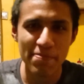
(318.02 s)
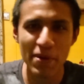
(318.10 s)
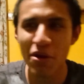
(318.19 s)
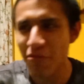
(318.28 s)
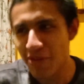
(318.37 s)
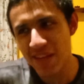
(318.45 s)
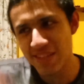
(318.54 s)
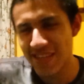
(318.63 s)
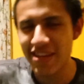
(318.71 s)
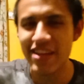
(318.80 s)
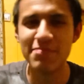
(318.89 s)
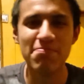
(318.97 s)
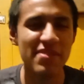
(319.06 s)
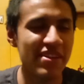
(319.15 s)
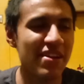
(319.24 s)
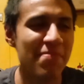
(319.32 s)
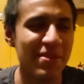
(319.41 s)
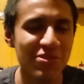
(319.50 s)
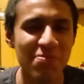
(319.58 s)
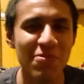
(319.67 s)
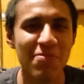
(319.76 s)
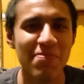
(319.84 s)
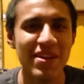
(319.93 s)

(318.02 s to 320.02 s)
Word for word: pero aún así la explica paso por